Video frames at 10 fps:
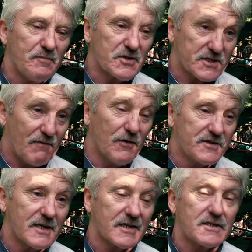
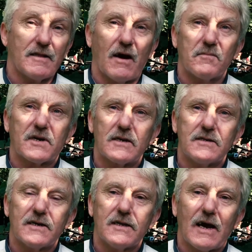podstawówce zaczynałem grać
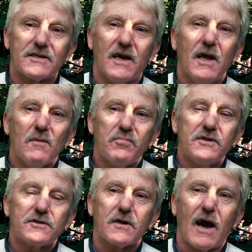na gitarze.
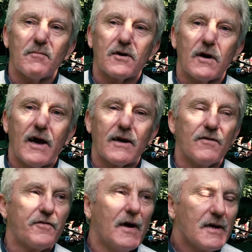Później szukałem
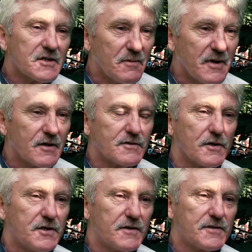kolegów, żeby to
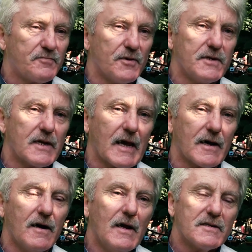coś wspólnie
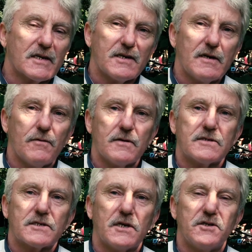tego. Zaczęli,
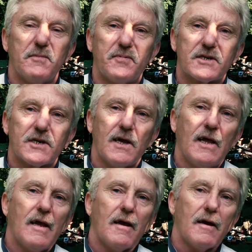zaczęliśmy pierwsze
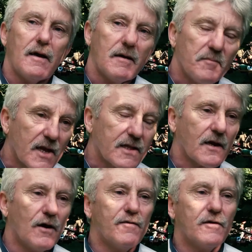e,
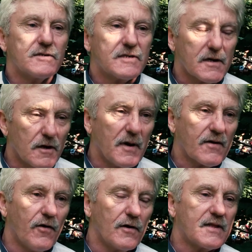Mietek Owoc,
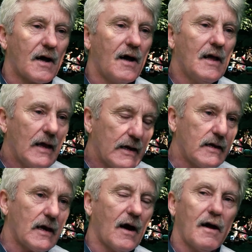Romek Folta
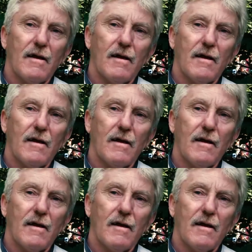i ja